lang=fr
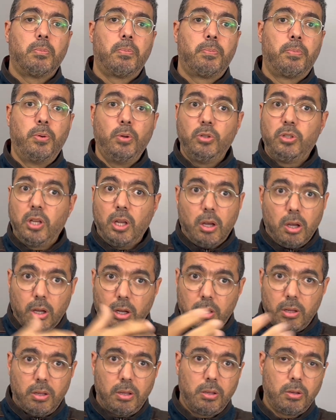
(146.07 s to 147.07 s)

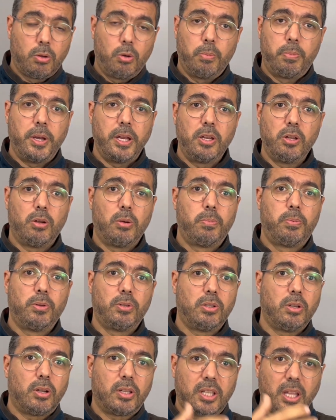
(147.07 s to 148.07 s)
plusieurs compagnons,
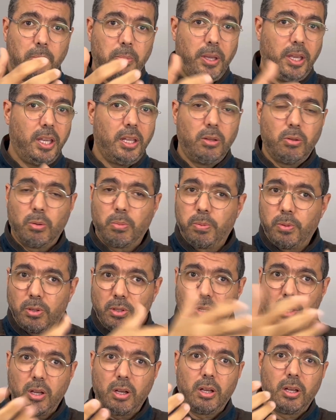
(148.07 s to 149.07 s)
plusieurs tabérines, donc
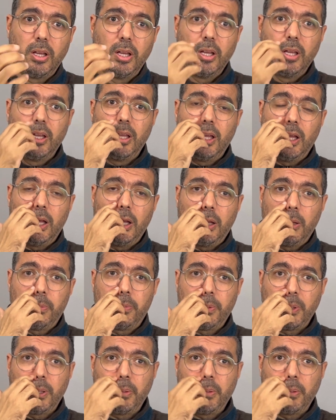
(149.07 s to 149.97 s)
plusieurs Hein,